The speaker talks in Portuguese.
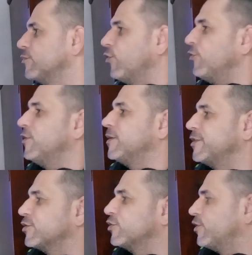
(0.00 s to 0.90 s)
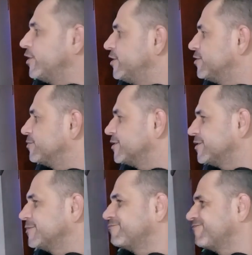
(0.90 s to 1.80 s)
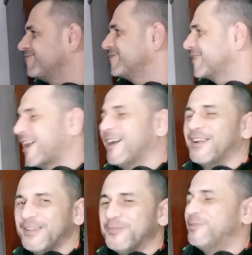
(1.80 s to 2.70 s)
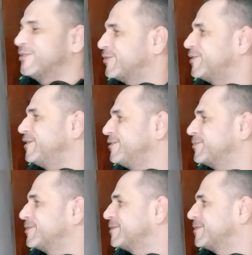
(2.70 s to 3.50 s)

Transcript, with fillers: Porra, Metroid, mano. Caralho, Metroid.